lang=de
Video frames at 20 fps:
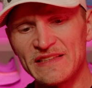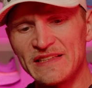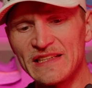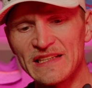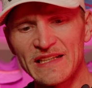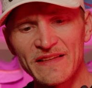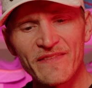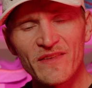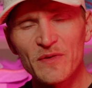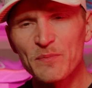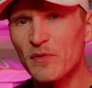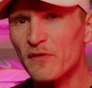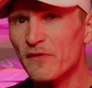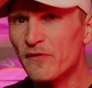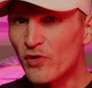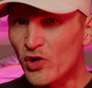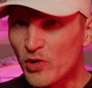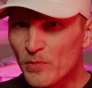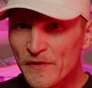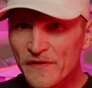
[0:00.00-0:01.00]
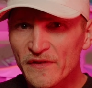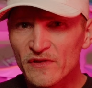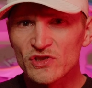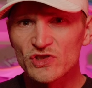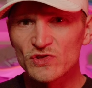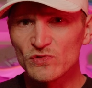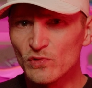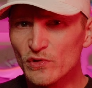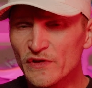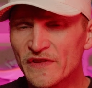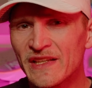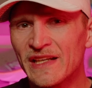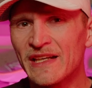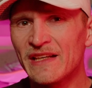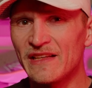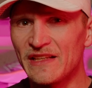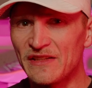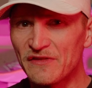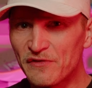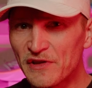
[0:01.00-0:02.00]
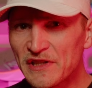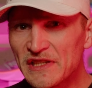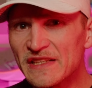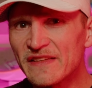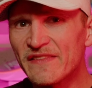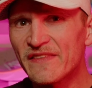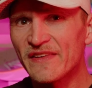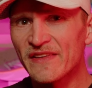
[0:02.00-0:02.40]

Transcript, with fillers: die ganze Performance des Schuhs entwickelt